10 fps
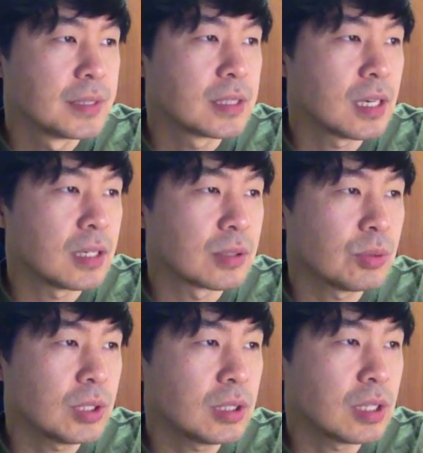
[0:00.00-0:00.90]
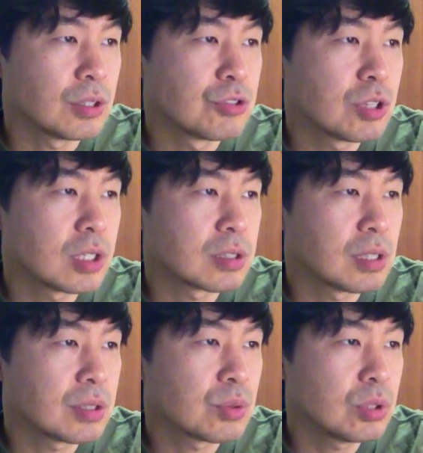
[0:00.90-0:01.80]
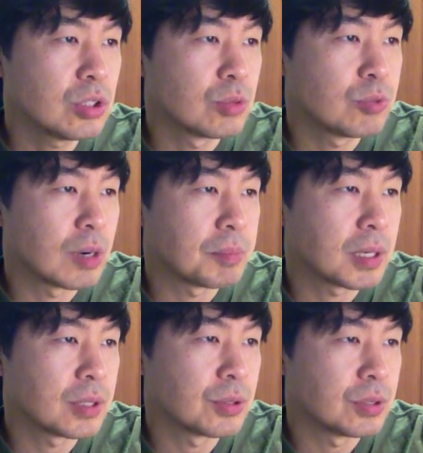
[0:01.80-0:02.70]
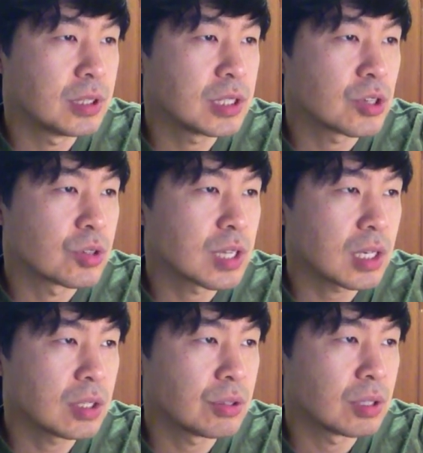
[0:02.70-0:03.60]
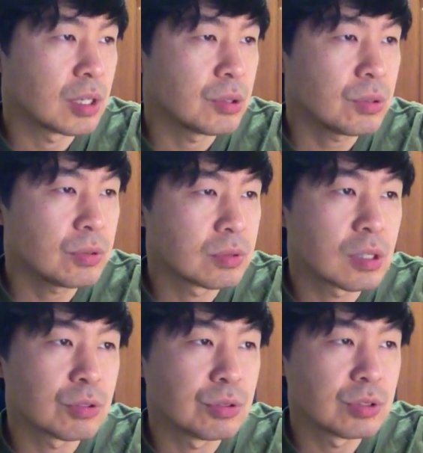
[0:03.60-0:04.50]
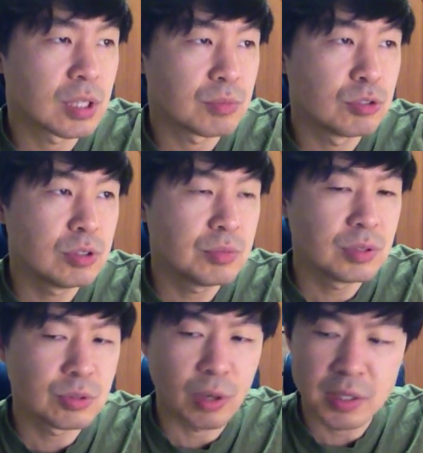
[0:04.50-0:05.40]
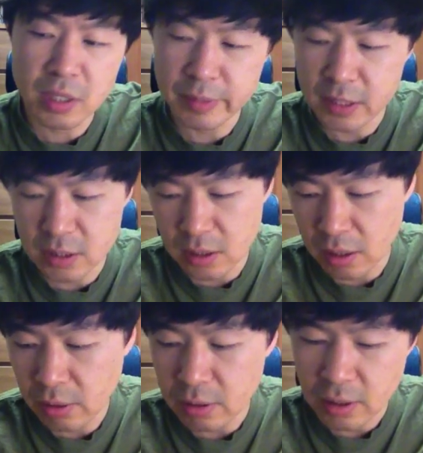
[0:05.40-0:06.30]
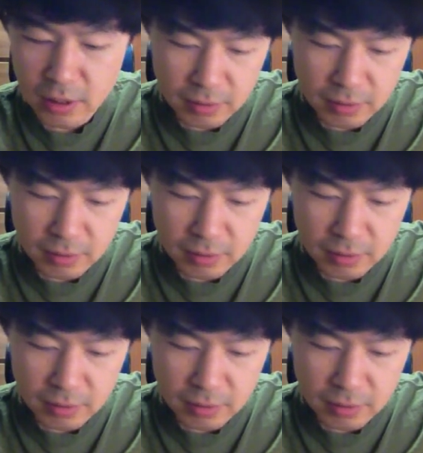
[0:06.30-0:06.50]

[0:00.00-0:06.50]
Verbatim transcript: 자, 통기타 연주하는데 손이 너무 아파요. 이게 정상인 건가요? 라고 이제 묻는 분들 이 굉장히 많으신데요.